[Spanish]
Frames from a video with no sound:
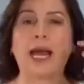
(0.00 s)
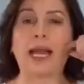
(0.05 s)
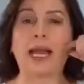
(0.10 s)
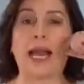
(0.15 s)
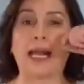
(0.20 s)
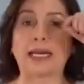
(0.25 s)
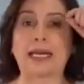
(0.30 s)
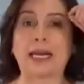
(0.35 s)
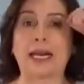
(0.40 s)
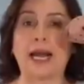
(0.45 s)
a
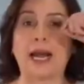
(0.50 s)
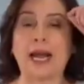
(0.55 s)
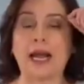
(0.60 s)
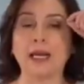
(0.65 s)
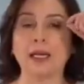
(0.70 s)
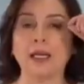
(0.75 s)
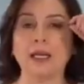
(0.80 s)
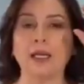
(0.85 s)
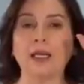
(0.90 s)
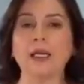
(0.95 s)

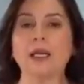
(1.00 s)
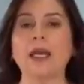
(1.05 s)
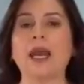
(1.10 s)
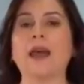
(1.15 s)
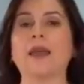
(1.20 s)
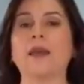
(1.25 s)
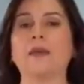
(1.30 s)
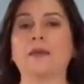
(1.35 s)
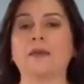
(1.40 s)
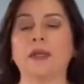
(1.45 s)
alargar y
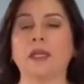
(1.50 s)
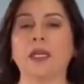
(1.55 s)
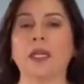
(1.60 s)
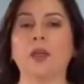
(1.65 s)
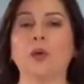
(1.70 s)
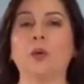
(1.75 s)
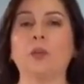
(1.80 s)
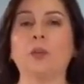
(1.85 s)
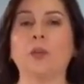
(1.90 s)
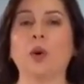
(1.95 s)
a
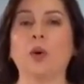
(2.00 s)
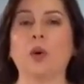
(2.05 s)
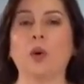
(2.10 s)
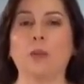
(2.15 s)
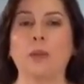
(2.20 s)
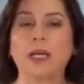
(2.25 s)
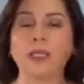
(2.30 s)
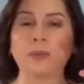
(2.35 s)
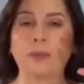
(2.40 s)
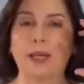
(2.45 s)
definir un
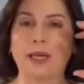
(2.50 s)
poco más